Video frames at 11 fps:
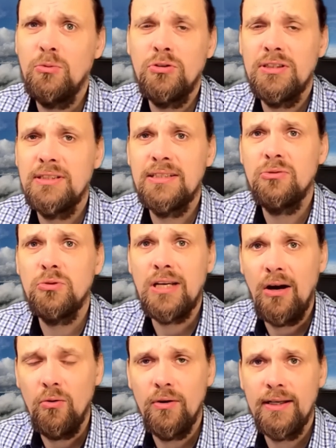und es ist so
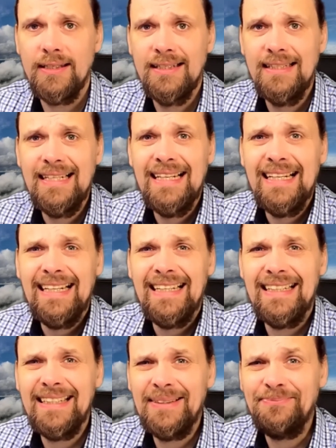traurig.
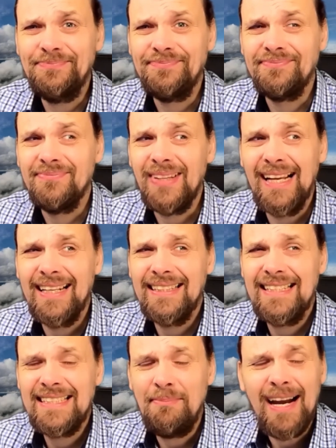Ähm,
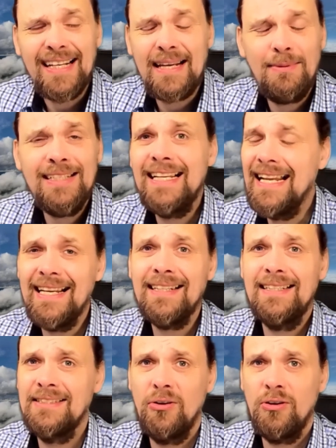das macht aber die
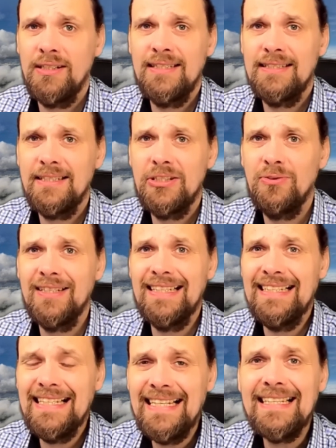Lehren dieser Organisation
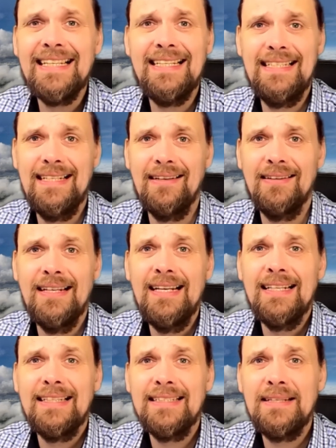nicht richtiger.
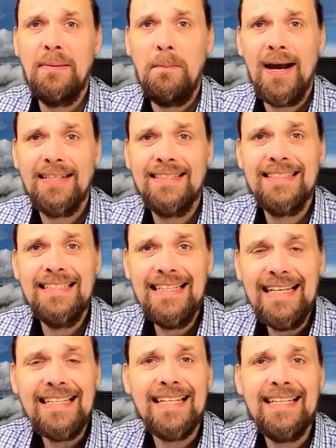Das macht es
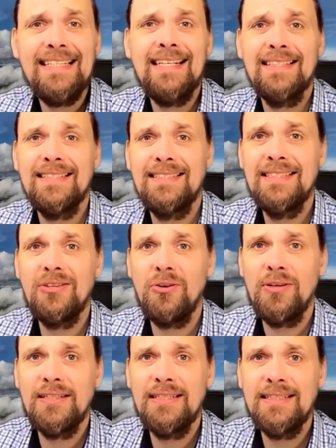nicht richtiger, dass diese
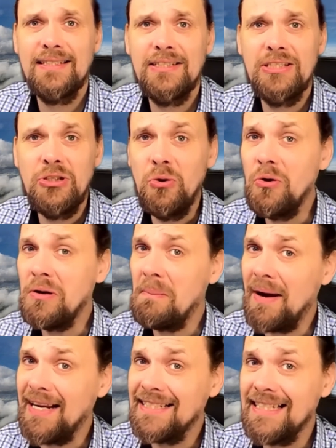Organisation
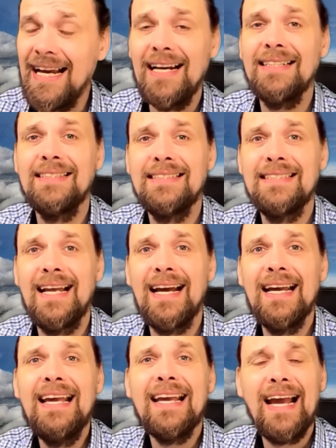meines Erachtens
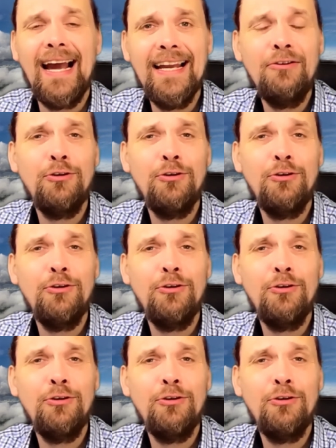nach keine